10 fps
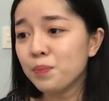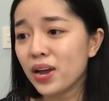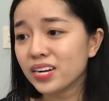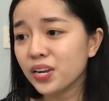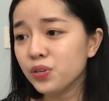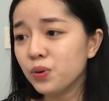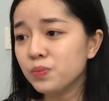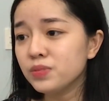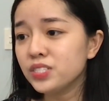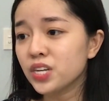Mạc Đăng
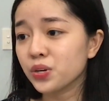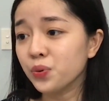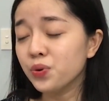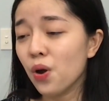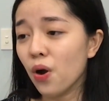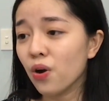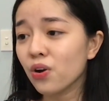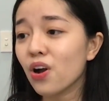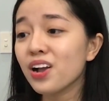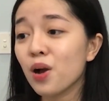Dung, Trần Thủ Độ
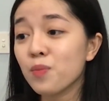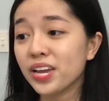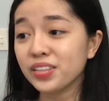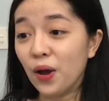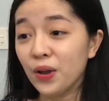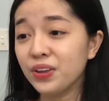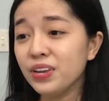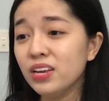có công hay tội?